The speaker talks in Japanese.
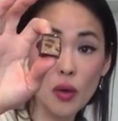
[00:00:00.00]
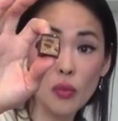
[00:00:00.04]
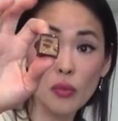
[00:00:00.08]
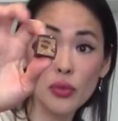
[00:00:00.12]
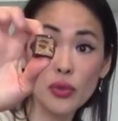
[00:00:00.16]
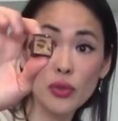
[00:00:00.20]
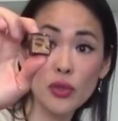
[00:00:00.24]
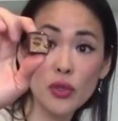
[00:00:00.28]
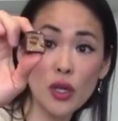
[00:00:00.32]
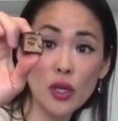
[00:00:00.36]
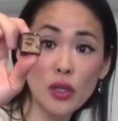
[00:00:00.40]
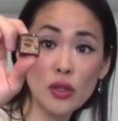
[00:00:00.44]

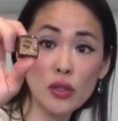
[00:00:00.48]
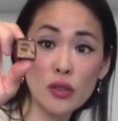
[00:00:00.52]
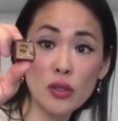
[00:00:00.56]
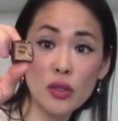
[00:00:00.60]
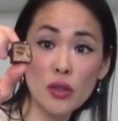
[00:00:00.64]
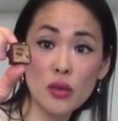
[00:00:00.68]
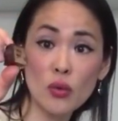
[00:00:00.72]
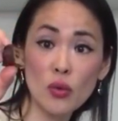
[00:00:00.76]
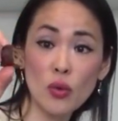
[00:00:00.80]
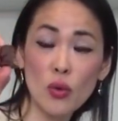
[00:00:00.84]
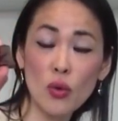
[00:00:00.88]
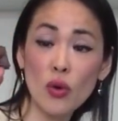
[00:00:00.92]

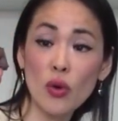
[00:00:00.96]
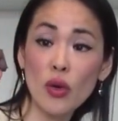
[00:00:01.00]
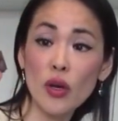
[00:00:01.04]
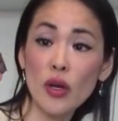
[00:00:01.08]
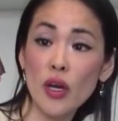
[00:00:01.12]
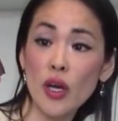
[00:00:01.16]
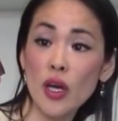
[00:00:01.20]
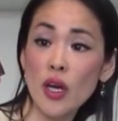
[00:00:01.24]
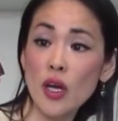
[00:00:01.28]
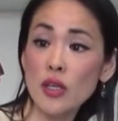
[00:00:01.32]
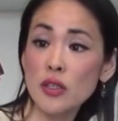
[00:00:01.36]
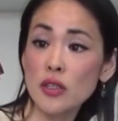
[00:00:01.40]
プラリネと
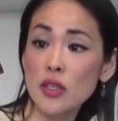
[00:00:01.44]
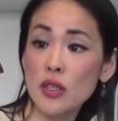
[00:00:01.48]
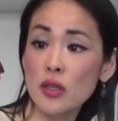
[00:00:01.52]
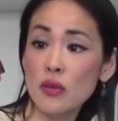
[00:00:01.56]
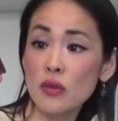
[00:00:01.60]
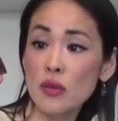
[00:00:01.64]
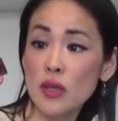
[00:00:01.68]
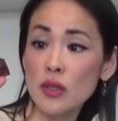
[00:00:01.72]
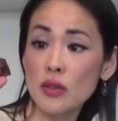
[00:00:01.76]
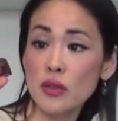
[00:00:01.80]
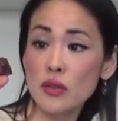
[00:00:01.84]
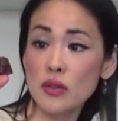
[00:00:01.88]

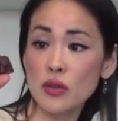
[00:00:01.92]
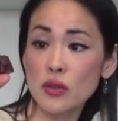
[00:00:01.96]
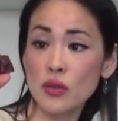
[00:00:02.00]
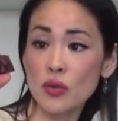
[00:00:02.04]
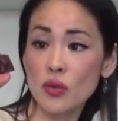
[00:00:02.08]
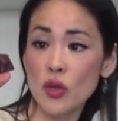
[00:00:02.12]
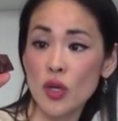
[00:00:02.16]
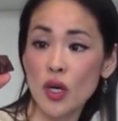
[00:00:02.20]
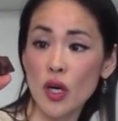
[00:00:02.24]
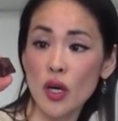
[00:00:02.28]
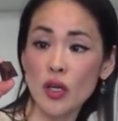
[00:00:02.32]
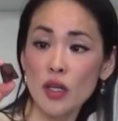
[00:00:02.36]
ヘーゼルナッツ
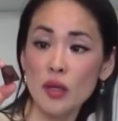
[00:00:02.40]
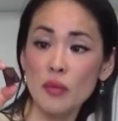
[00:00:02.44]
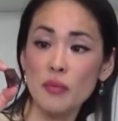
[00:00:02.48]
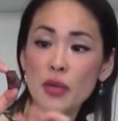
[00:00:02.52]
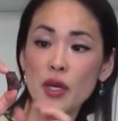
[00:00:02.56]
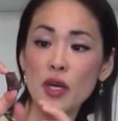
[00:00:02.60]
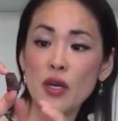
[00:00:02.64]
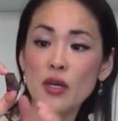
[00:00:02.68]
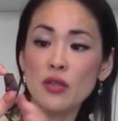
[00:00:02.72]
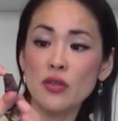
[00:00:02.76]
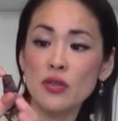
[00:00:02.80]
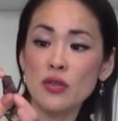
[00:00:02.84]
をやはり
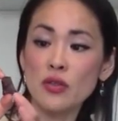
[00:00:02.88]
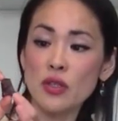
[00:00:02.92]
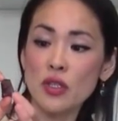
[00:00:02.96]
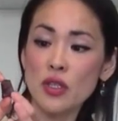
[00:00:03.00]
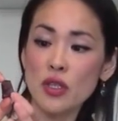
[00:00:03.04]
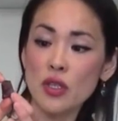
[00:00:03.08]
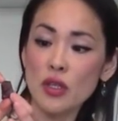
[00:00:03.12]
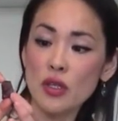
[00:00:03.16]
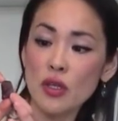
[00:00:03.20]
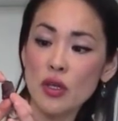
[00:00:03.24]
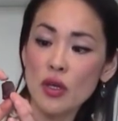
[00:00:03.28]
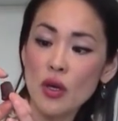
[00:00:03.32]
ベース
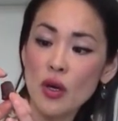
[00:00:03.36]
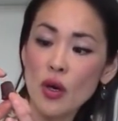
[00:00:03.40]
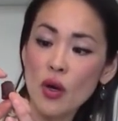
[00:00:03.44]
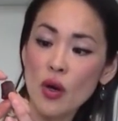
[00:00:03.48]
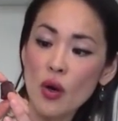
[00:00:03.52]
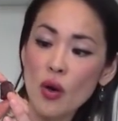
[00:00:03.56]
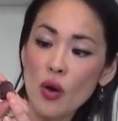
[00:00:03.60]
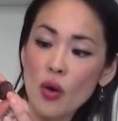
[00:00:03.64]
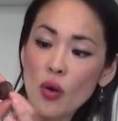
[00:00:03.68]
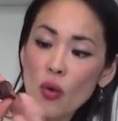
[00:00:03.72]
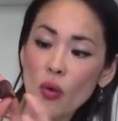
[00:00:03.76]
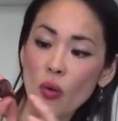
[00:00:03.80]
に、
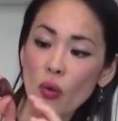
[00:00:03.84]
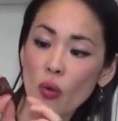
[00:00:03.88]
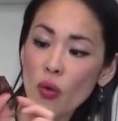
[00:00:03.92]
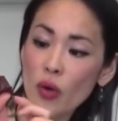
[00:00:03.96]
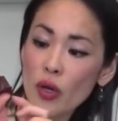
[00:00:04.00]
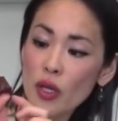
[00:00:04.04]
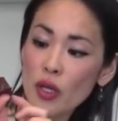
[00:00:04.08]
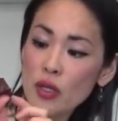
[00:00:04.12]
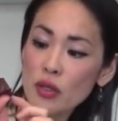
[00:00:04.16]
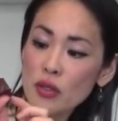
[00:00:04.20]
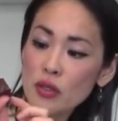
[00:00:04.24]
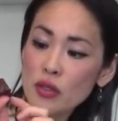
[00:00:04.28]

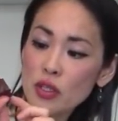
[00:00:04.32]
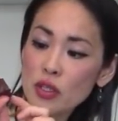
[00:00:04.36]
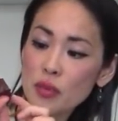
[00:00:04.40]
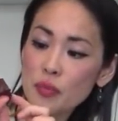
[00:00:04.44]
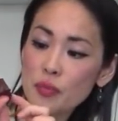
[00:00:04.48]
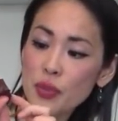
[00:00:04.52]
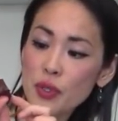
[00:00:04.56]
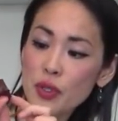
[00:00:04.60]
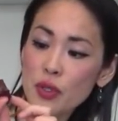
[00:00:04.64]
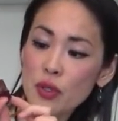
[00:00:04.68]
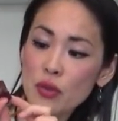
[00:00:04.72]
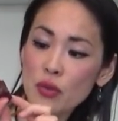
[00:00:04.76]

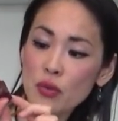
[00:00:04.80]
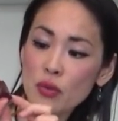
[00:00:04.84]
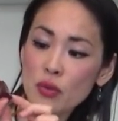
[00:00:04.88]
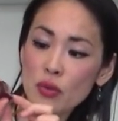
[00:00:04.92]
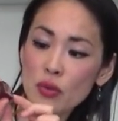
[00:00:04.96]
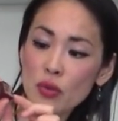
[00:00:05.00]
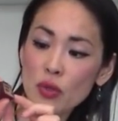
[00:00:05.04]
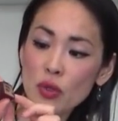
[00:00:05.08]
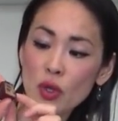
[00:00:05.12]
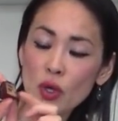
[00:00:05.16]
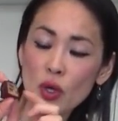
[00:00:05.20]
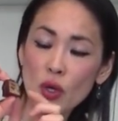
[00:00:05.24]
オレンジピール、
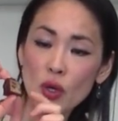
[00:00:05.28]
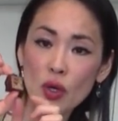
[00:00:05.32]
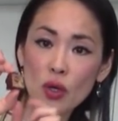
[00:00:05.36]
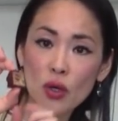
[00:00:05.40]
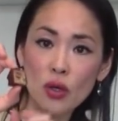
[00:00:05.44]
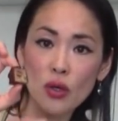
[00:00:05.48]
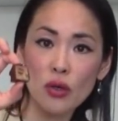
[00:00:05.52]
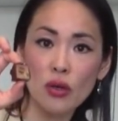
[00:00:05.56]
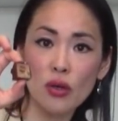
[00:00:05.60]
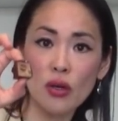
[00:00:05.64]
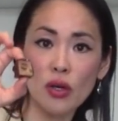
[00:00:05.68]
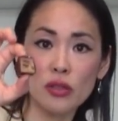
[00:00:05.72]

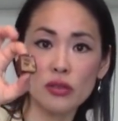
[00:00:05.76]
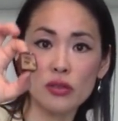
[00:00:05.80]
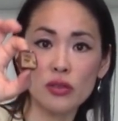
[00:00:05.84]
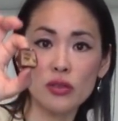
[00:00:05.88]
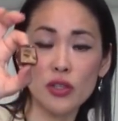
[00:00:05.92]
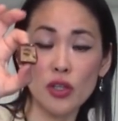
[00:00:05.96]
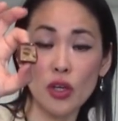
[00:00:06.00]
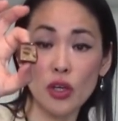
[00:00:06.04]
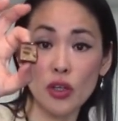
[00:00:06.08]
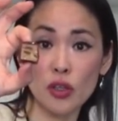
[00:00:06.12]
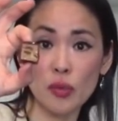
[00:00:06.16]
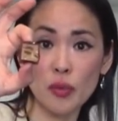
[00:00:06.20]
がっ
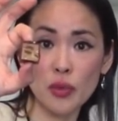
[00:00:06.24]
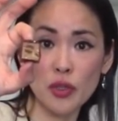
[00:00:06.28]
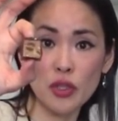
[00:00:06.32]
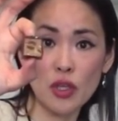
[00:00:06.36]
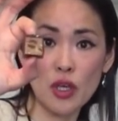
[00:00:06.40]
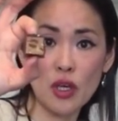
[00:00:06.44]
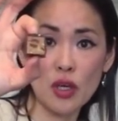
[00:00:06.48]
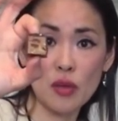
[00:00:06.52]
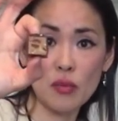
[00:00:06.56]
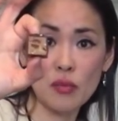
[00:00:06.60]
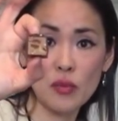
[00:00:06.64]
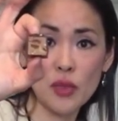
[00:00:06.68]
つり入ってます
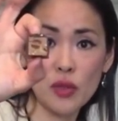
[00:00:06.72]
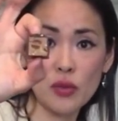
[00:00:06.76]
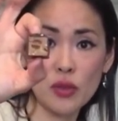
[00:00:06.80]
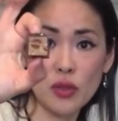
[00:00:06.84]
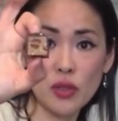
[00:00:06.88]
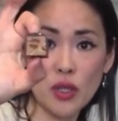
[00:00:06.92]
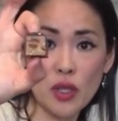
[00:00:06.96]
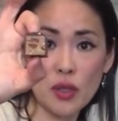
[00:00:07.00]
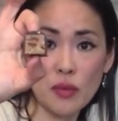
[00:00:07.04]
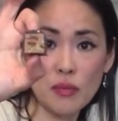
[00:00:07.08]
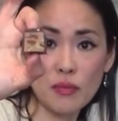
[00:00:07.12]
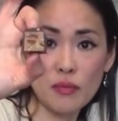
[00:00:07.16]
ね。見てくだ
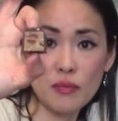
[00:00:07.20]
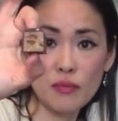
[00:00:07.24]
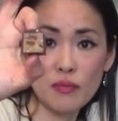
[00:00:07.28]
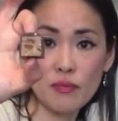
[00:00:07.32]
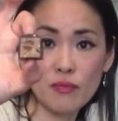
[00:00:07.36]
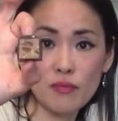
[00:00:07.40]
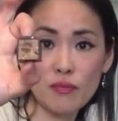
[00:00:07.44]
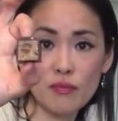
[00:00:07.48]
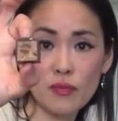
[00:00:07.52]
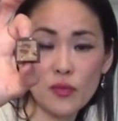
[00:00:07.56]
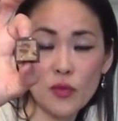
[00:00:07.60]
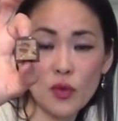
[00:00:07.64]
さい。
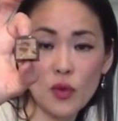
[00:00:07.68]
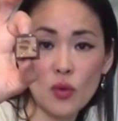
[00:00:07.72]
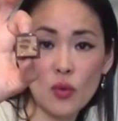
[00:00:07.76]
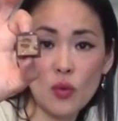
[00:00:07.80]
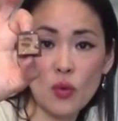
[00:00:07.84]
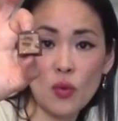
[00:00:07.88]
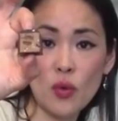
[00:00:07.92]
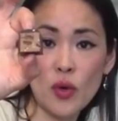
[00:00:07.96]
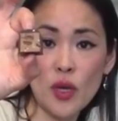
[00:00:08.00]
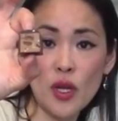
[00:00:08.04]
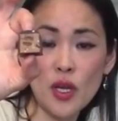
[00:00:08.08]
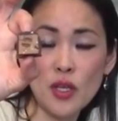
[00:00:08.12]

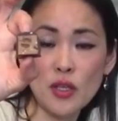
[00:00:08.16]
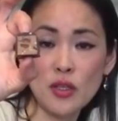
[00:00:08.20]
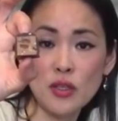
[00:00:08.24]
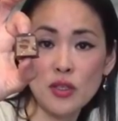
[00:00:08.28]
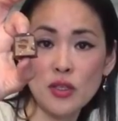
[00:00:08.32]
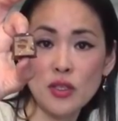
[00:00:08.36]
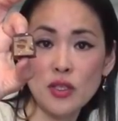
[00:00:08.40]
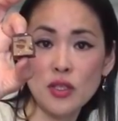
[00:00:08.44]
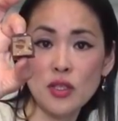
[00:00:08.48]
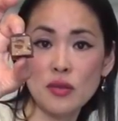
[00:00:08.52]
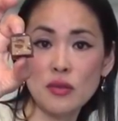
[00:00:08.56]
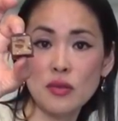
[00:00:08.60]

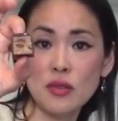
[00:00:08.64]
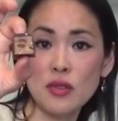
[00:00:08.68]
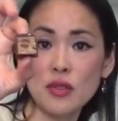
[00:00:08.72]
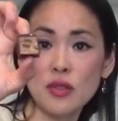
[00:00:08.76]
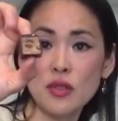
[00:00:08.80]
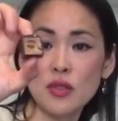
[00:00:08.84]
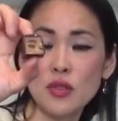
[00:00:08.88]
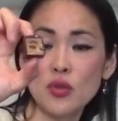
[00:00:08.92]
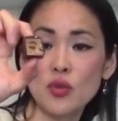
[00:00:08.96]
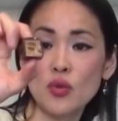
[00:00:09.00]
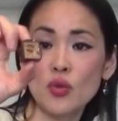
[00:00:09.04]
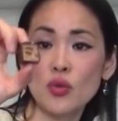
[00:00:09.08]
オレンジ、
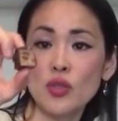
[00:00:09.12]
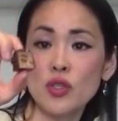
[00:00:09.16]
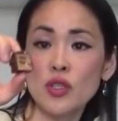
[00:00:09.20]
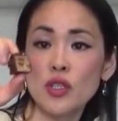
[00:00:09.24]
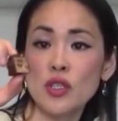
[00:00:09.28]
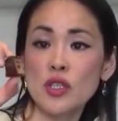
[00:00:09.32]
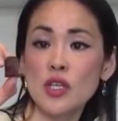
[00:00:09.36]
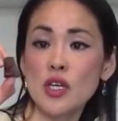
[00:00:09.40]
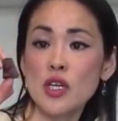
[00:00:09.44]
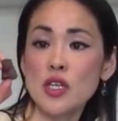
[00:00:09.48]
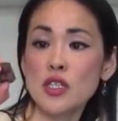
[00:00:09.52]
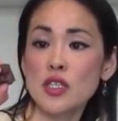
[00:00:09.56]
そ
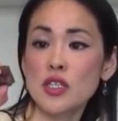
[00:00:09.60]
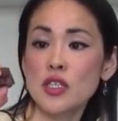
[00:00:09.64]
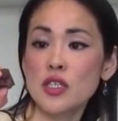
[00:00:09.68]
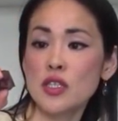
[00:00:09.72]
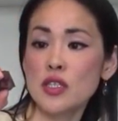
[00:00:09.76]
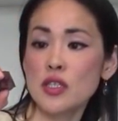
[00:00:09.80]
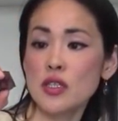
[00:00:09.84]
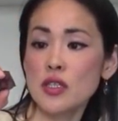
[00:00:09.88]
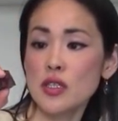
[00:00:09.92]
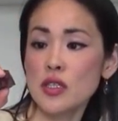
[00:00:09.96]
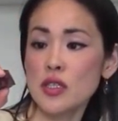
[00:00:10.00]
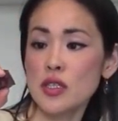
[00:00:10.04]
して
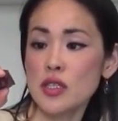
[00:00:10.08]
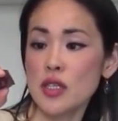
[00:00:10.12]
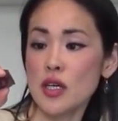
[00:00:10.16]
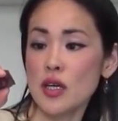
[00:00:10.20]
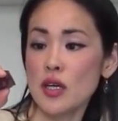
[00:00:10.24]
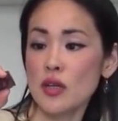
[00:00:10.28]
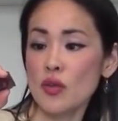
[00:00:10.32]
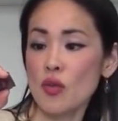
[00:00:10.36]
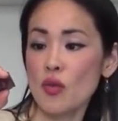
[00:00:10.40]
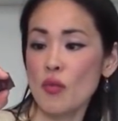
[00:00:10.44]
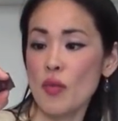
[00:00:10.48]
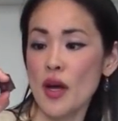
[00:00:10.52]

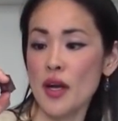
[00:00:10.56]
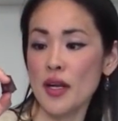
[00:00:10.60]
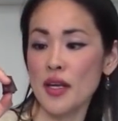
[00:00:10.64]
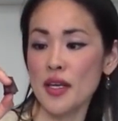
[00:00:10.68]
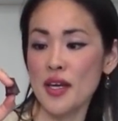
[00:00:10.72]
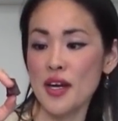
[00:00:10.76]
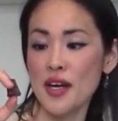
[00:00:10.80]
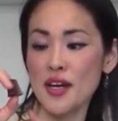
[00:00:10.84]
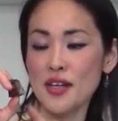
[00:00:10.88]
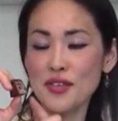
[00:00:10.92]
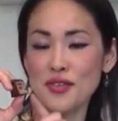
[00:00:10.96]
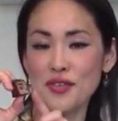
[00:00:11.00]
ジンジャーの
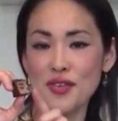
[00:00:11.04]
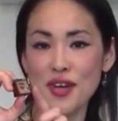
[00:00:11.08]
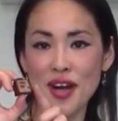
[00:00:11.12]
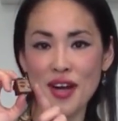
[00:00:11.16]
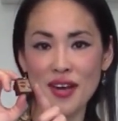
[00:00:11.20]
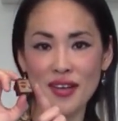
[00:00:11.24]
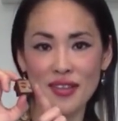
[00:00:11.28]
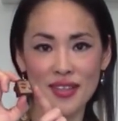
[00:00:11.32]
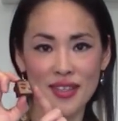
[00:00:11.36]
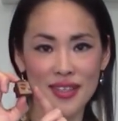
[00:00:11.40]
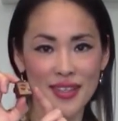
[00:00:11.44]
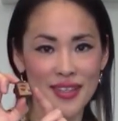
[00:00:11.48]
マリアージュ
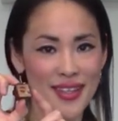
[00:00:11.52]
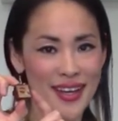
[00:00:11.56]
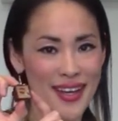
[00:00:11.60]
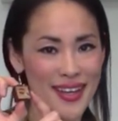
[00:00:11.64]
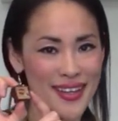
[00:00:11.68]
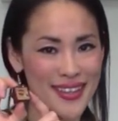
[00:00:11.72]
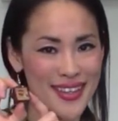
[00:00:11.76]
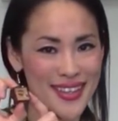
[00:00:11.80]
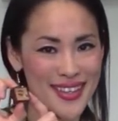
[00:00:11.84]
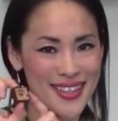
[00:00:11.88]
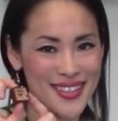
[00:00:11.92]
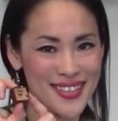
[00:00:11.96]
が期
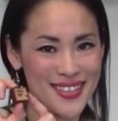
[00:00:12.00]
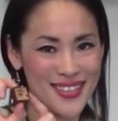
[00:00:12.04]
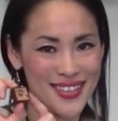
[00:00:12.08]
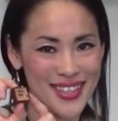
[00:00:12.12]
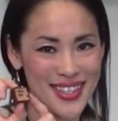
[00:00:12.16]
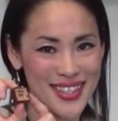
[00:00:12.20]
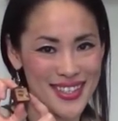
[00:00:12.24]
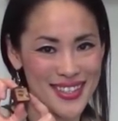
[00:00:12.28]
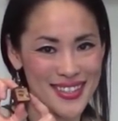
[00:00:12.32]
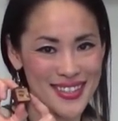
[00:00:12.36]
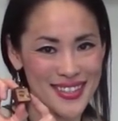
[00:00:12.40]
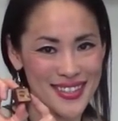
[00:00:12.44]
待できそう
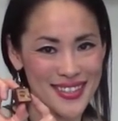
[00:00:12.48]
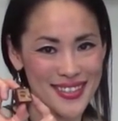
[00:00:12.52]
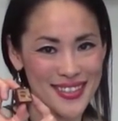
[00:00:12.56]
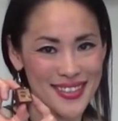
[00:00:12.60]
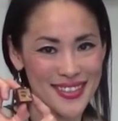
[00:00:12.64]
です。